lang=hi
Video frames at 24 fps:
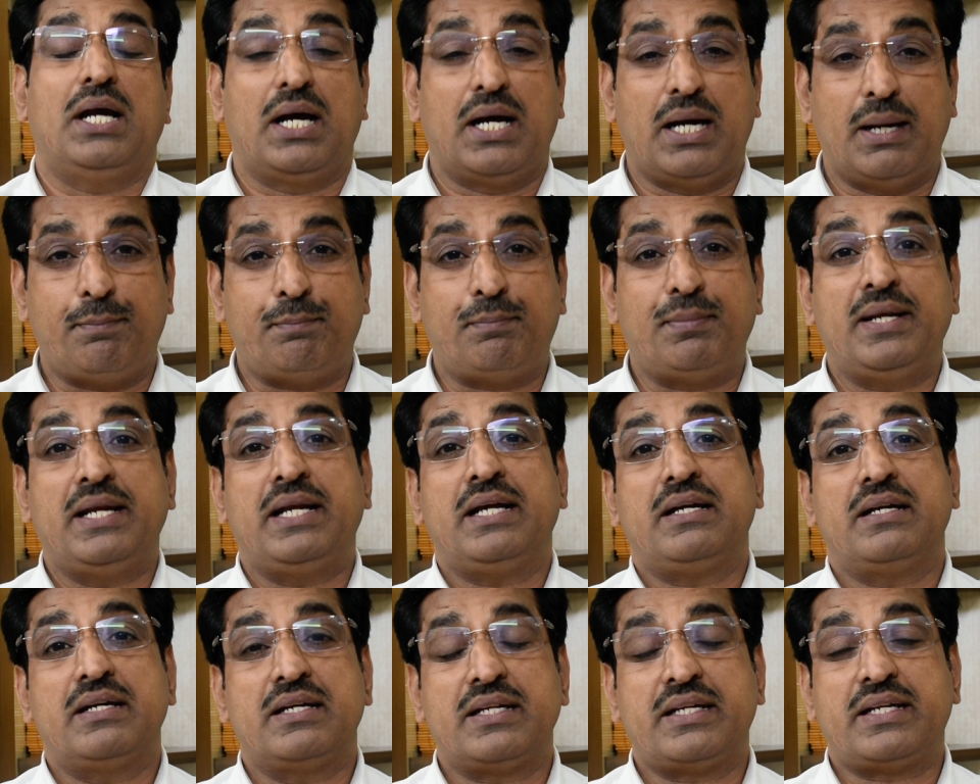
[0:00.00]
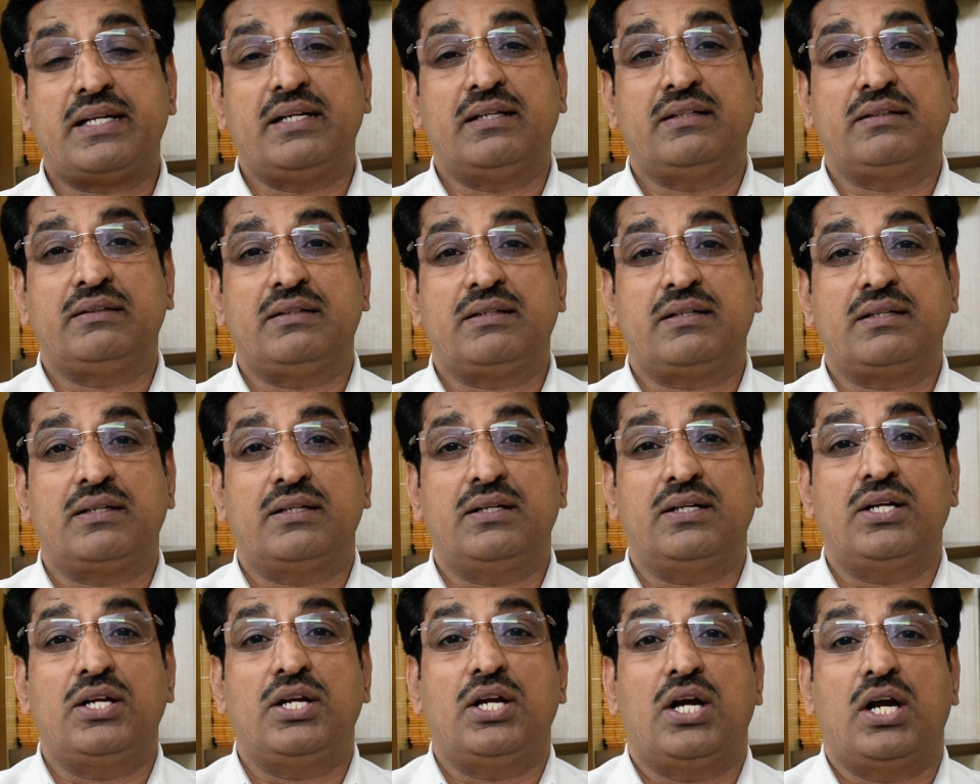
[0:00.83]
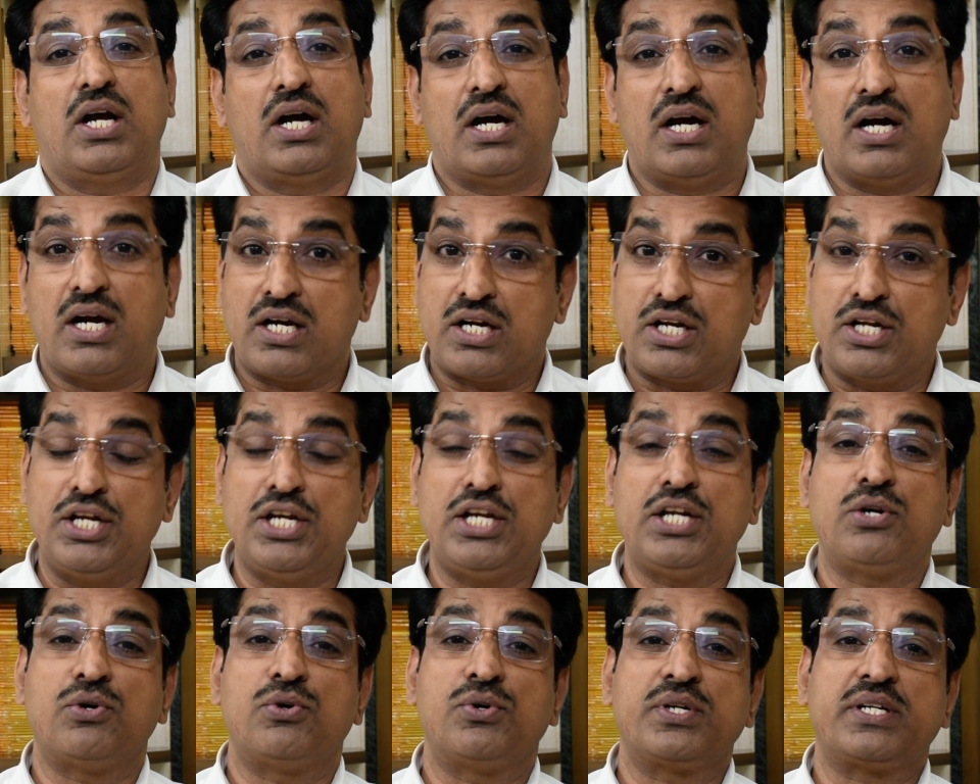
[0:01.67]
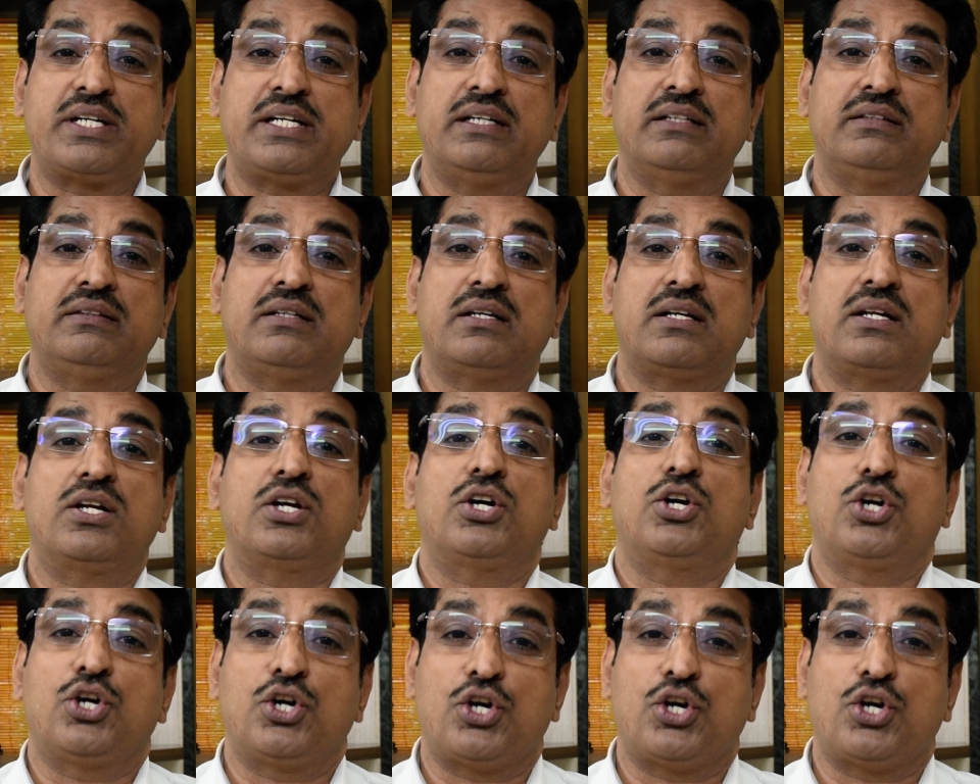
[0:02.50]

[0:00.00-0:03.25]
अपने घर के अंदर अग्नि कोण के अंदर